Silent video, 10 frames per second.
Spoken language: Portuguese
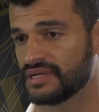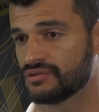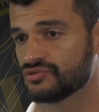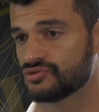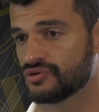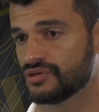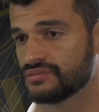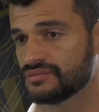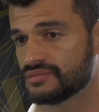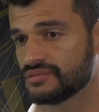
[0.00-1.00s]
Que era um
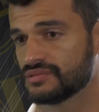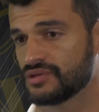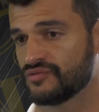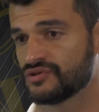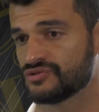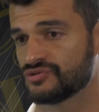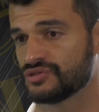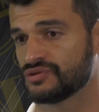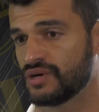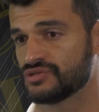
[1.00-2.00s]
sonho, talvez o
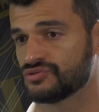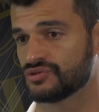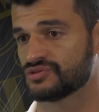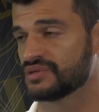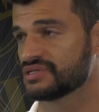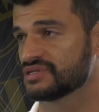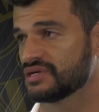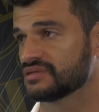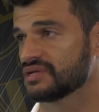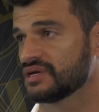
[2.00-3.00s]
sonho de quase todos os
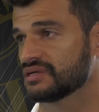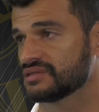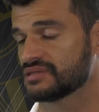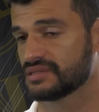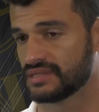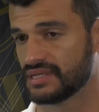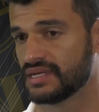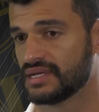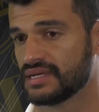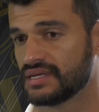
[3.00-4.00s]
brasileiros lá que
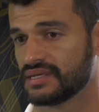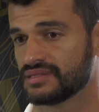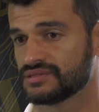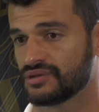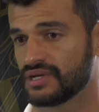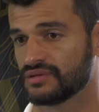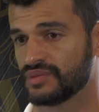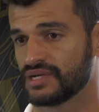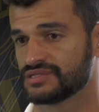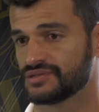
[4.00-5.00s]
estão lá no
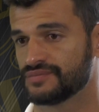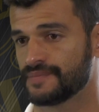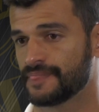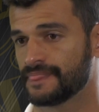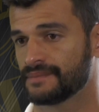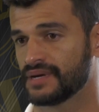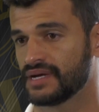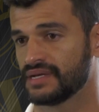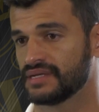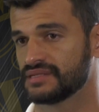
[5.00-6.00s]
Brasil
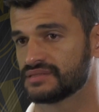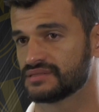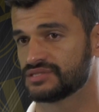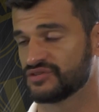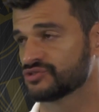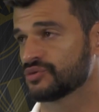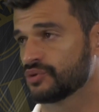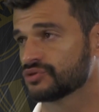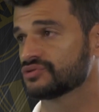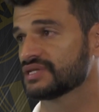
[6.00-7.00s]
mas tive essa
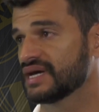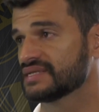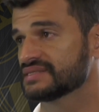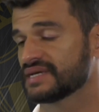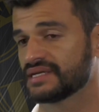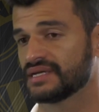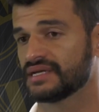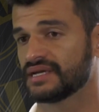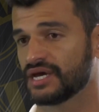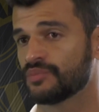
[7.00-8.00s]
oportunidade de estar aqui
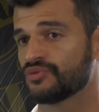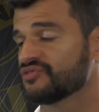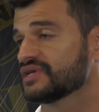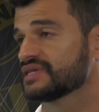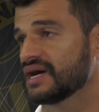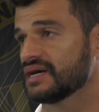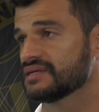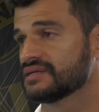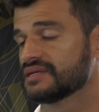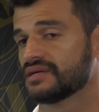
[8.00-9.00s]
e quero
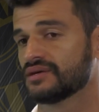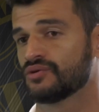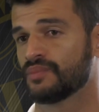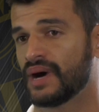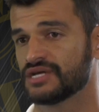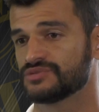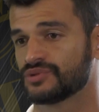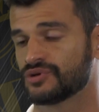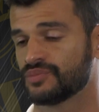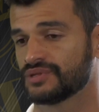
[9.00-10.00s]
aproveitar o
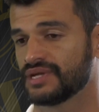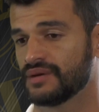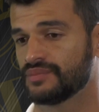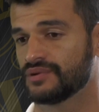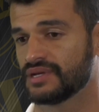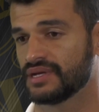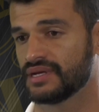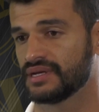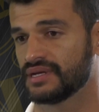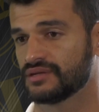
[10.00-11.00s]
máximo que eu puder,
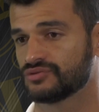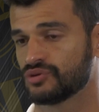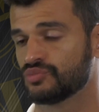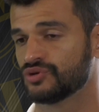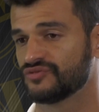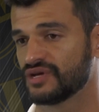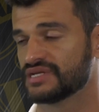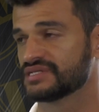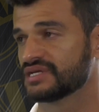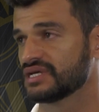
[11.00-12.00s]
porque eu sou muito
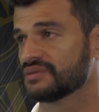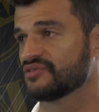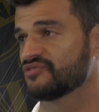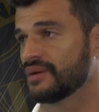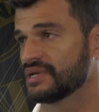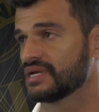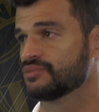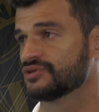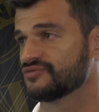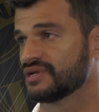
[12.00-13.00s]
feliz aqui, minha família é
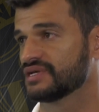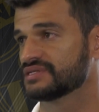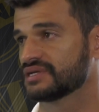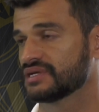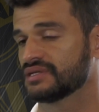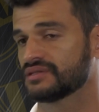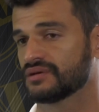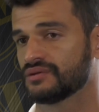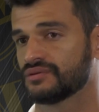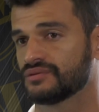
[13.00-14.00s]
muito feliz aqui,
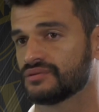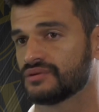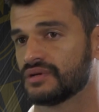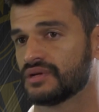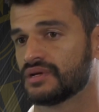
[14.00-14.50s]
então